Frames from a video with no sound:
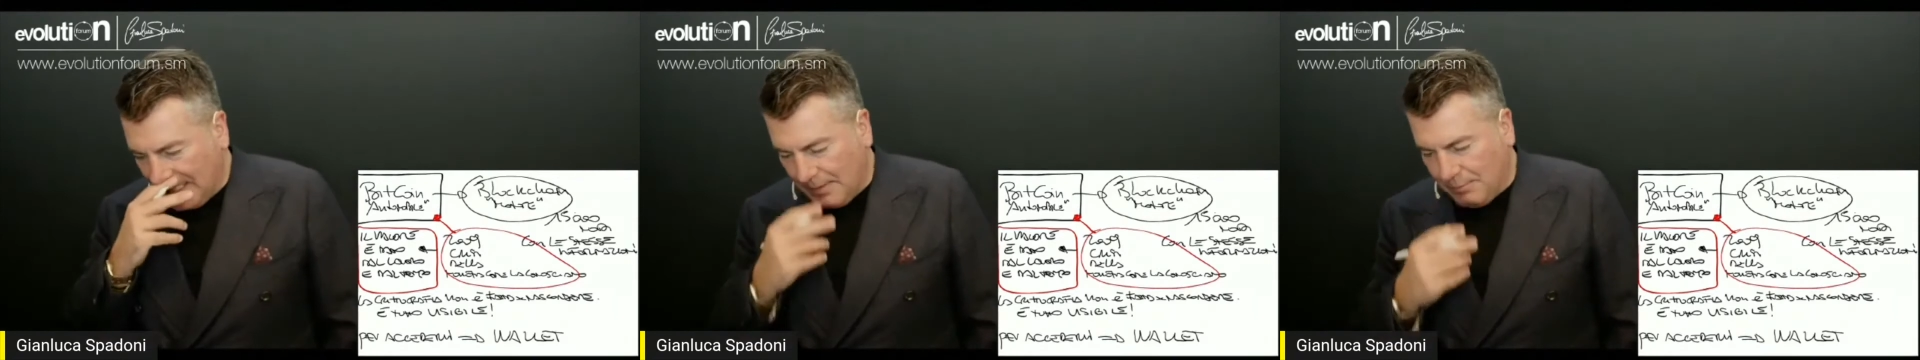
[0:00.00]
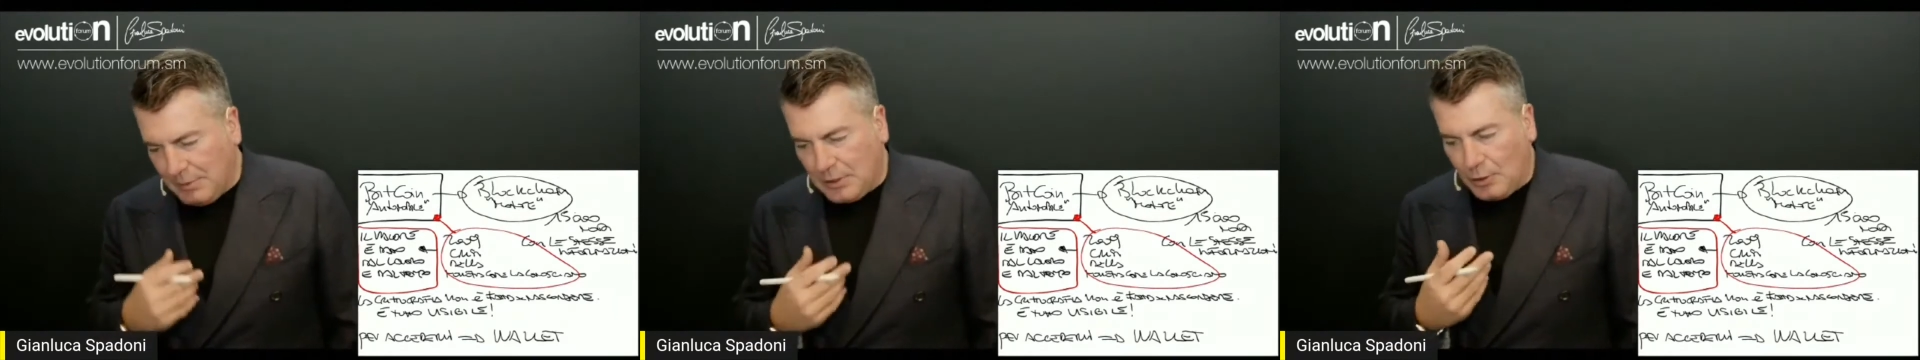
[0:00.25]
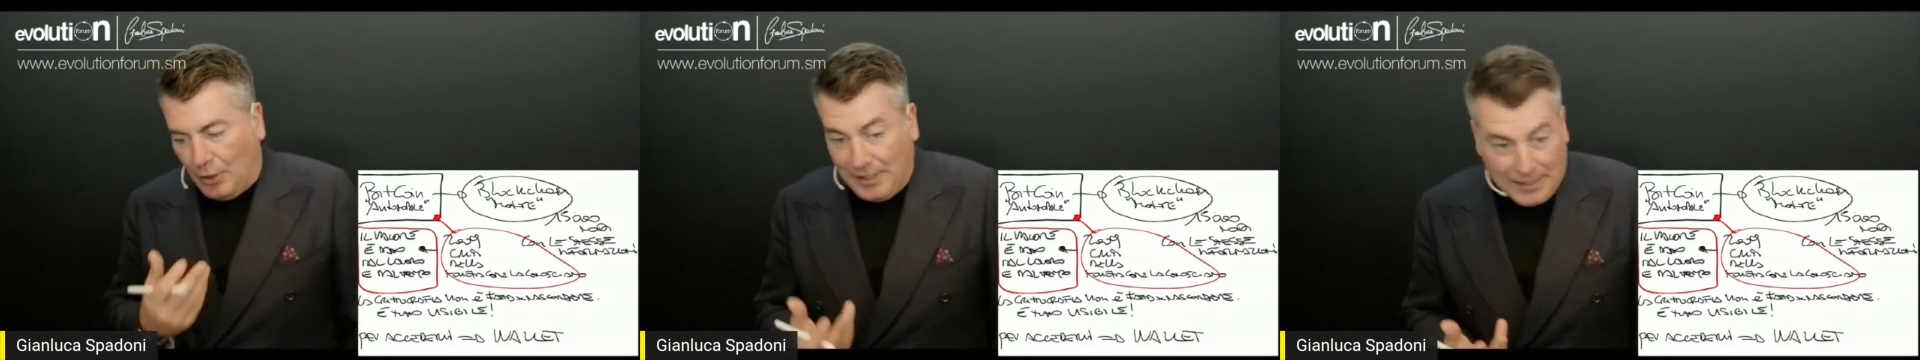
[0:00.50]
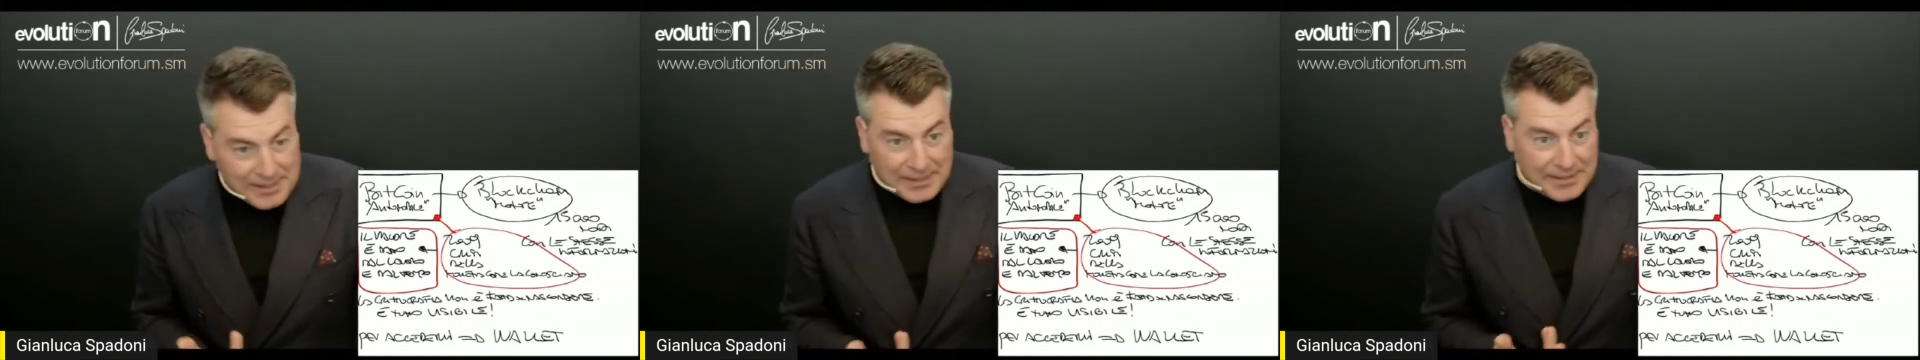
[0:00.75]
che i
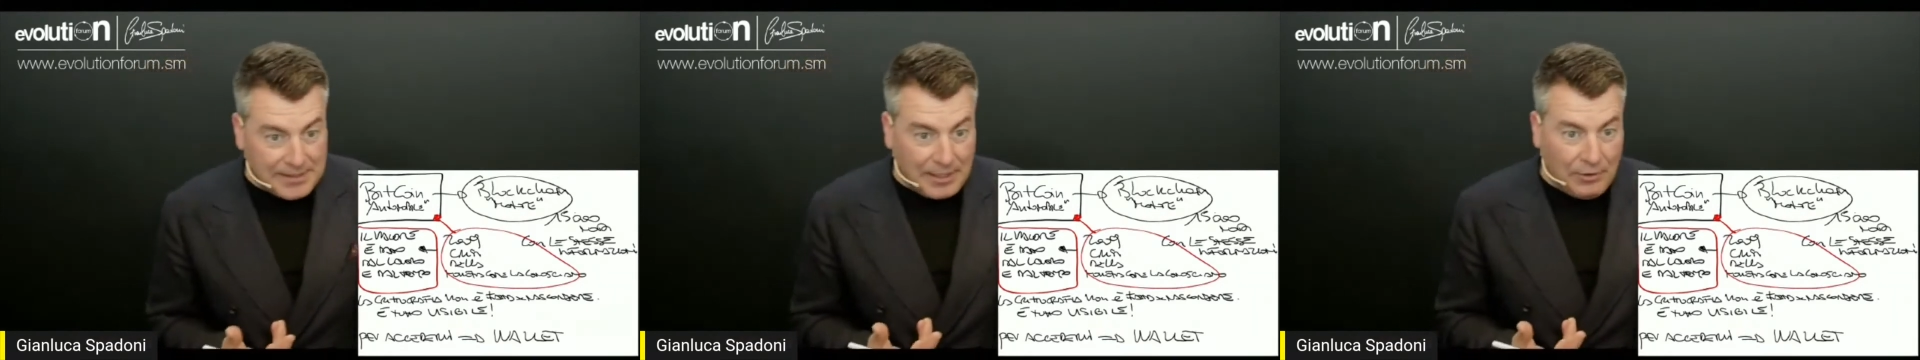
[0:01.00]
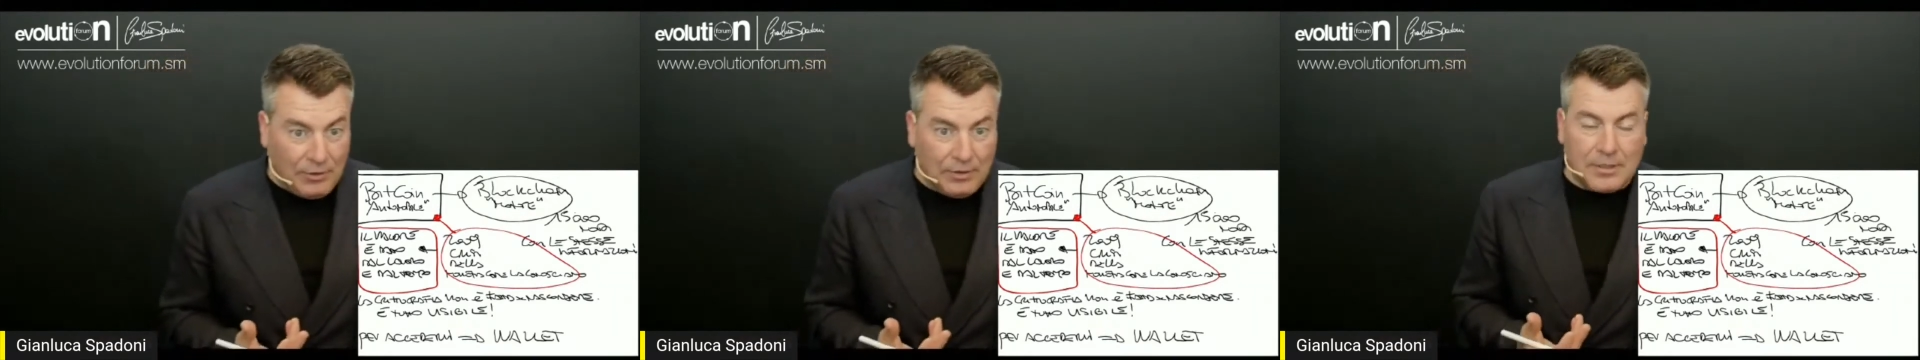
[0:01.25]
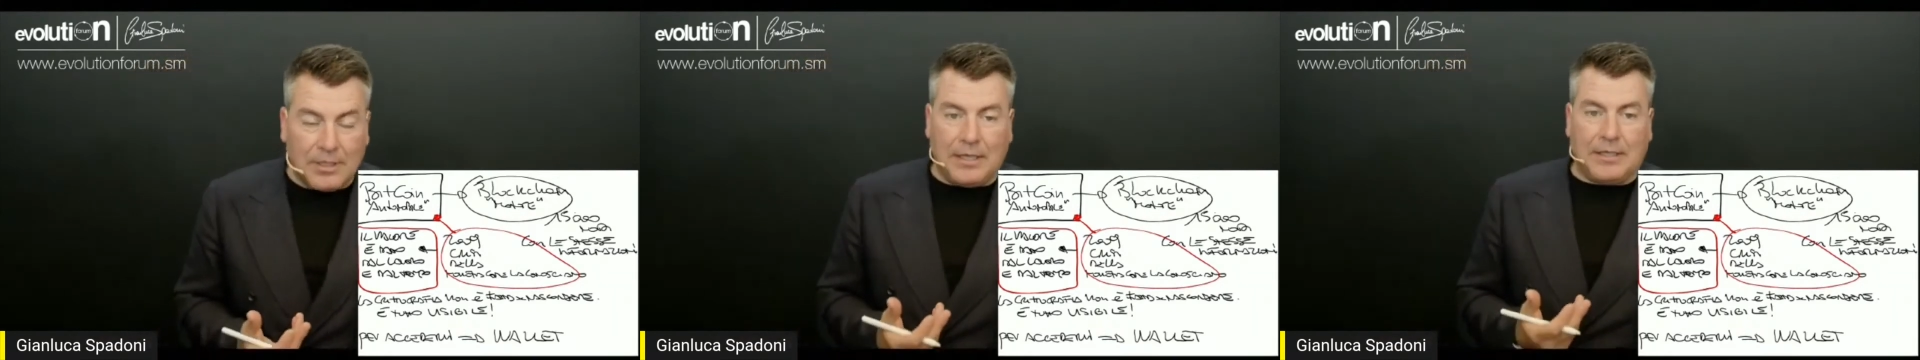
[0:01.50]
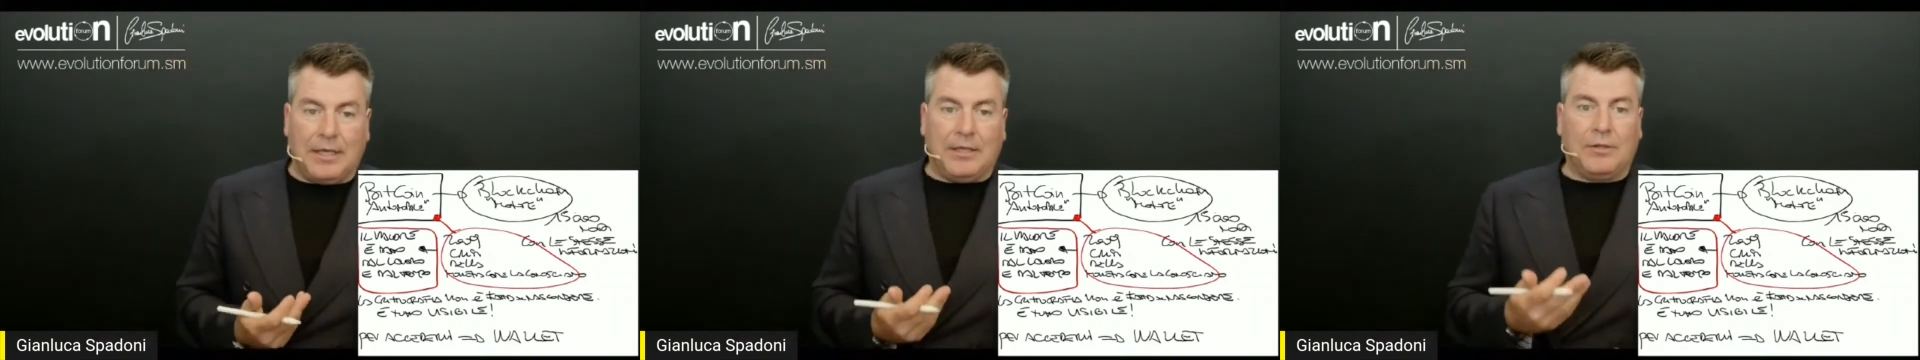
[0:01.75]
bitcoin esistano,
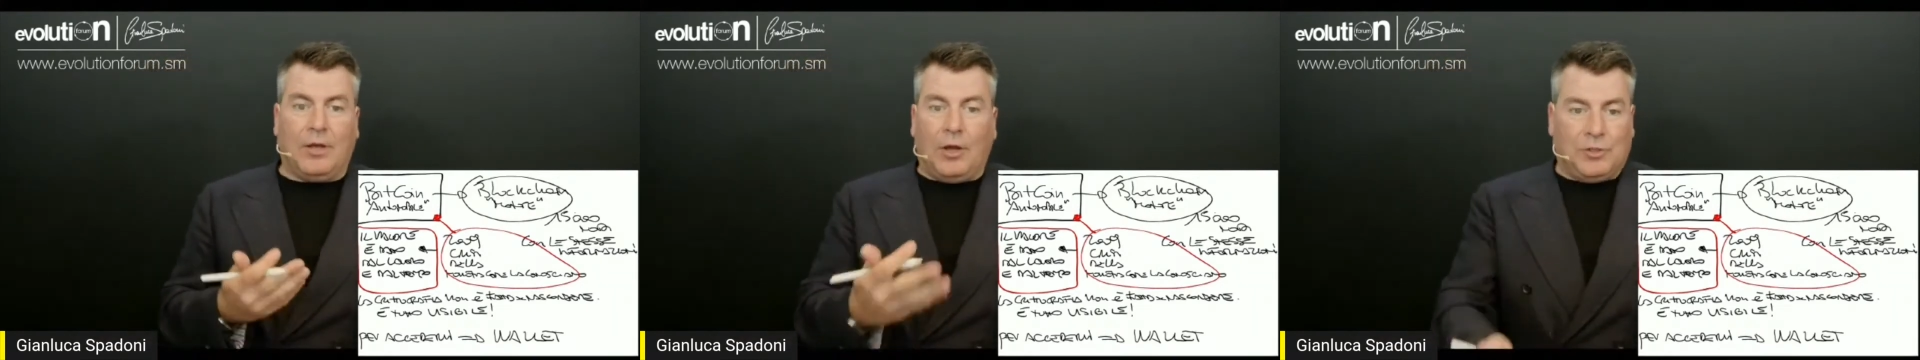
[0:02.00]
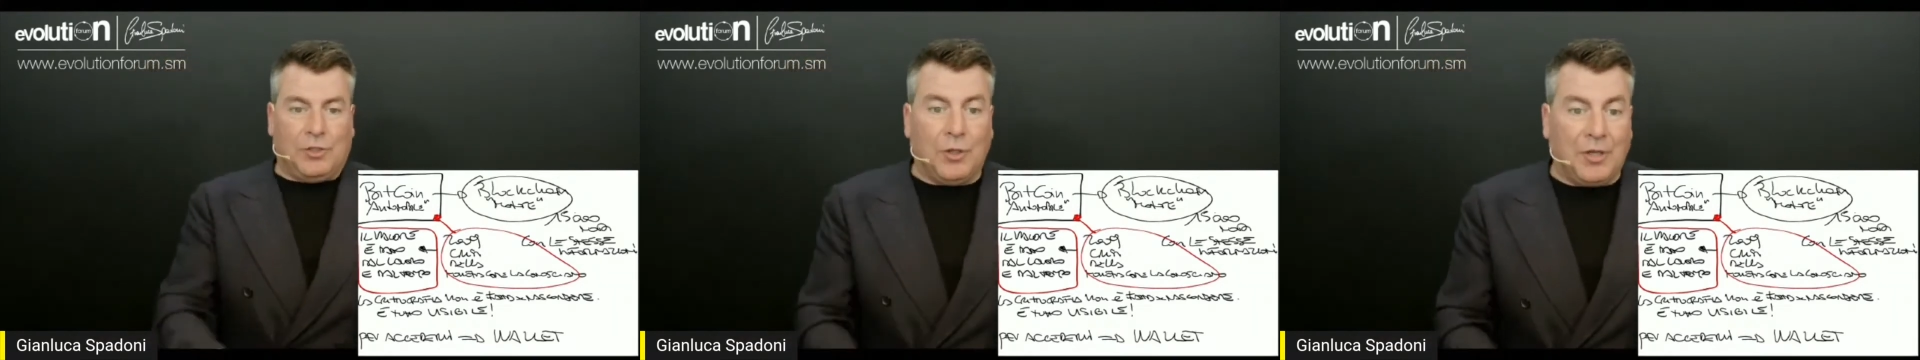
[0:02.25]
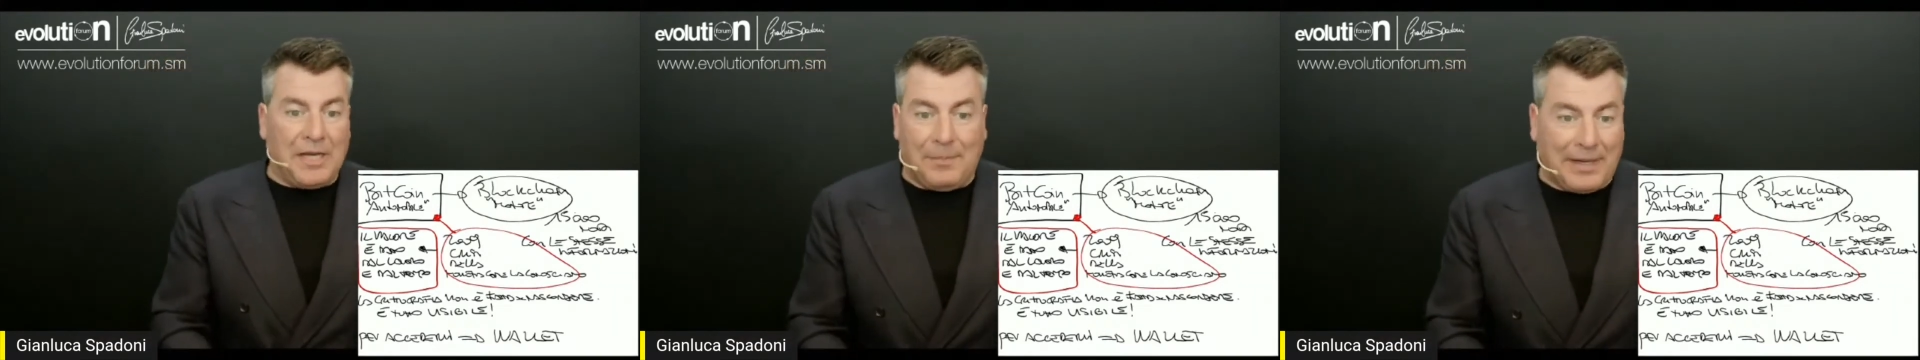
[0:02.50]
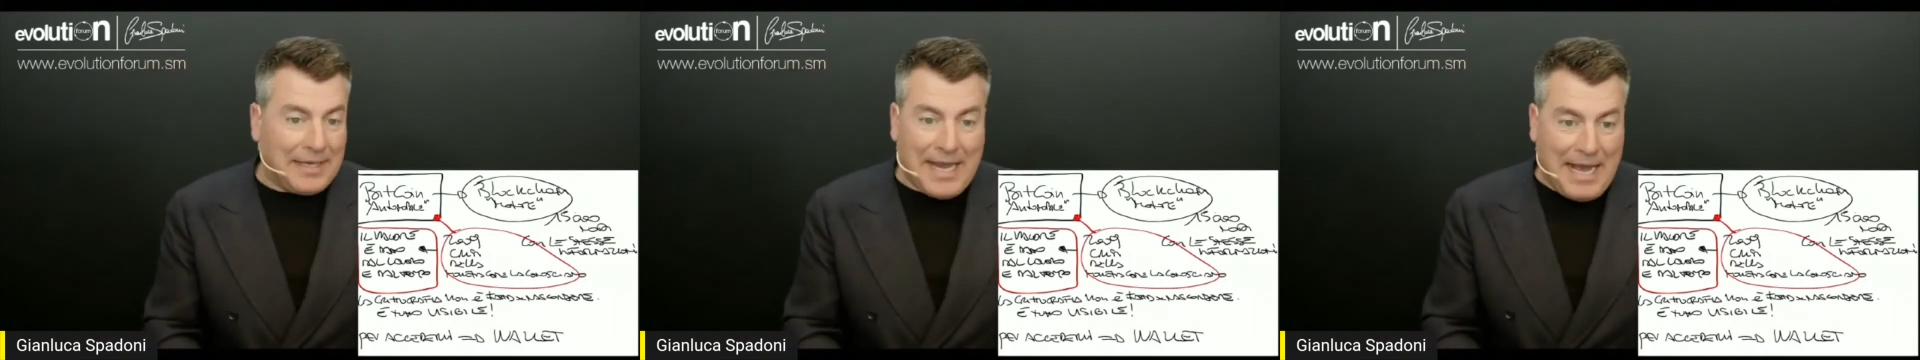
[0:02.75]
che, che oggi noi ne
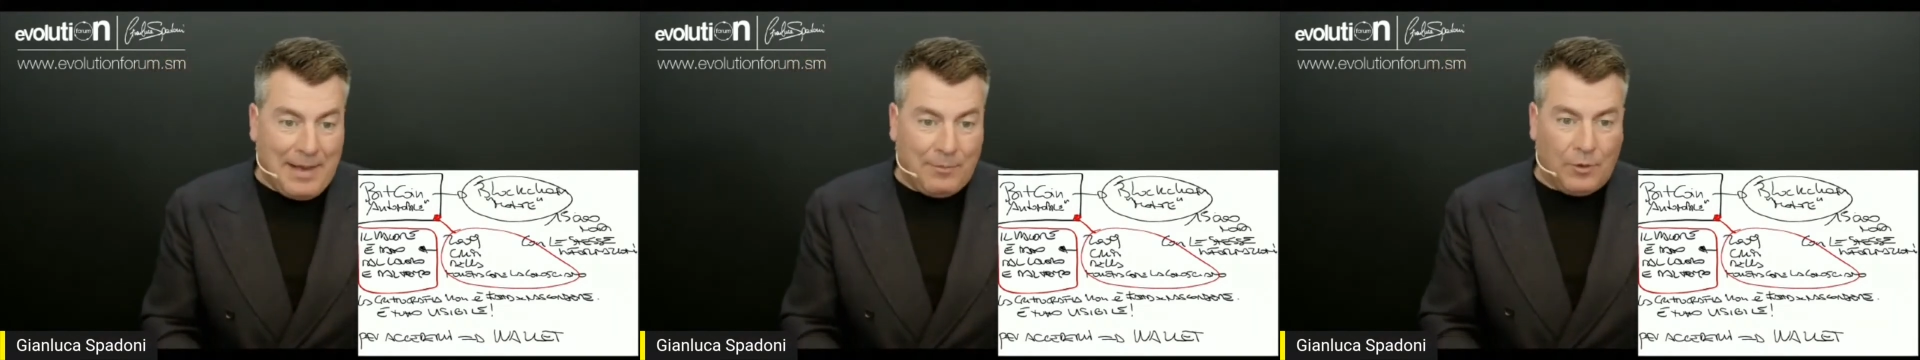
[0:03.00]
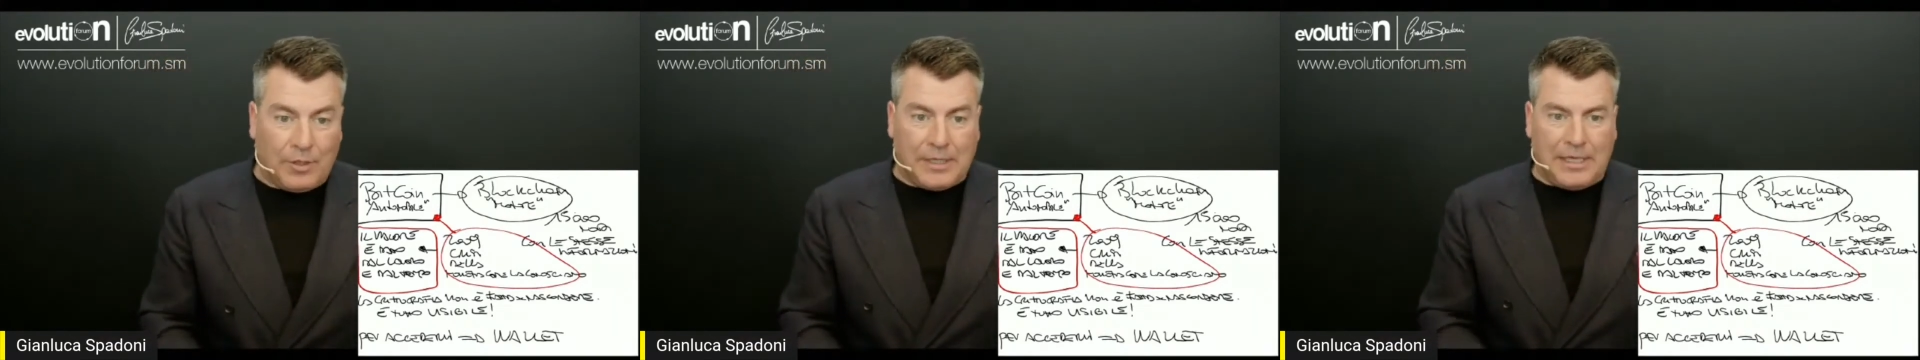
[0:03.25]
parliamo,